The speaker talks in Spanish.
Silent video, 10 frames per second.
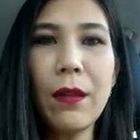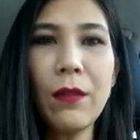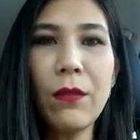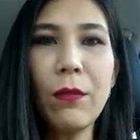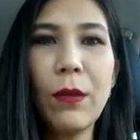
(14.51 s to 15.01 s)

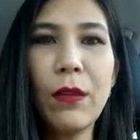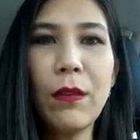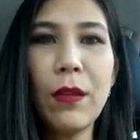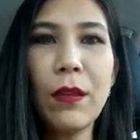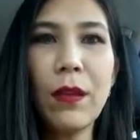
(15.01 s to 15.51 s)
En
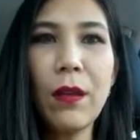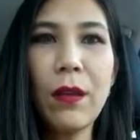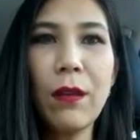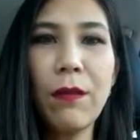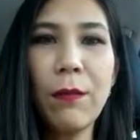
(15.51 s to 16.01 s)

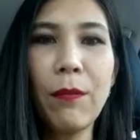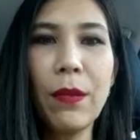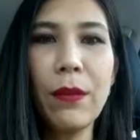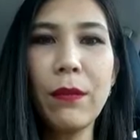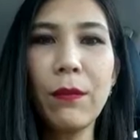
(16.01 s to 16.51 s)
2007
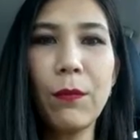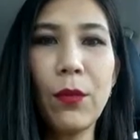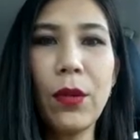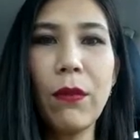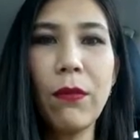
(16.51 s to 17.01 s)
me
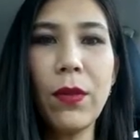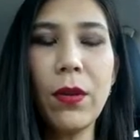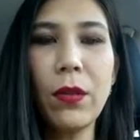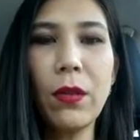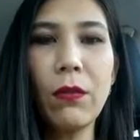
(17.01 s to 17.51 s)
voy a
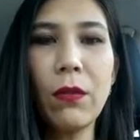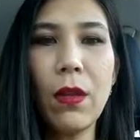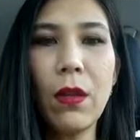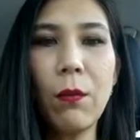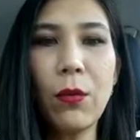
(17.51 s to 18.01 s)
vivir a otra
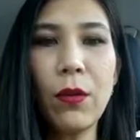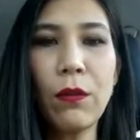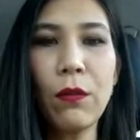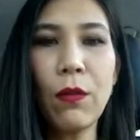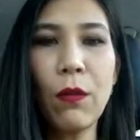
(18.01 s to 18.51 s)
ciudad y por
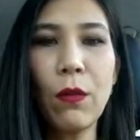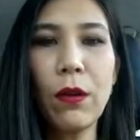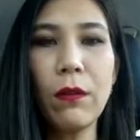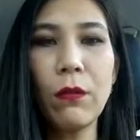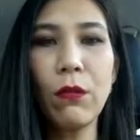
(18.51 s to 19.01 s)
eso dejo
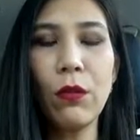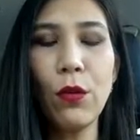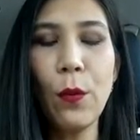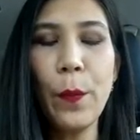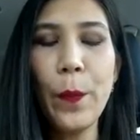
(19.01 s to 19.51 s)
el
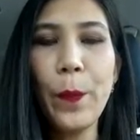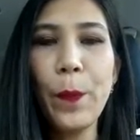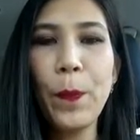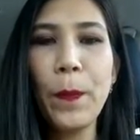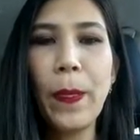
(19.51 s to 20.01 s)
estudio.
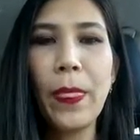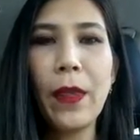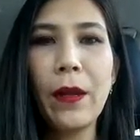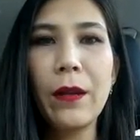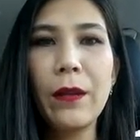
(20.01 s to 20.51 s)

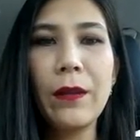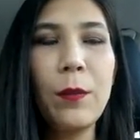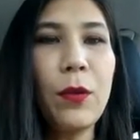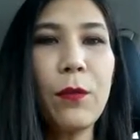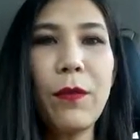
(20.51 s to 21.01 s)
Si
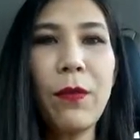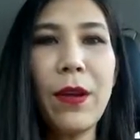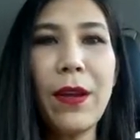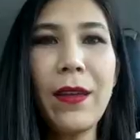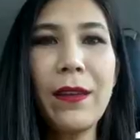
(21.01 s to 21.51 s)
por mí
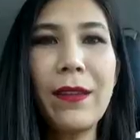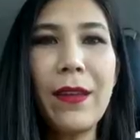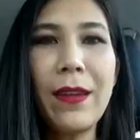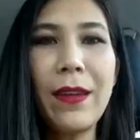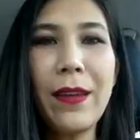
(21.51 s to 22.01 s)
fuera ahí
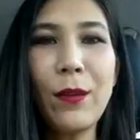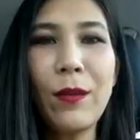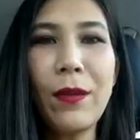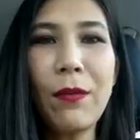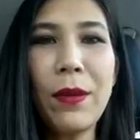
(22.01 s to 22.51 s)
seguiría
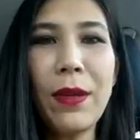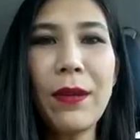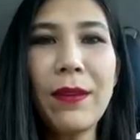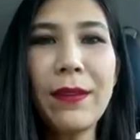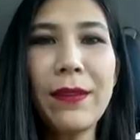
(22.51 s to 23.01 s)
todavía.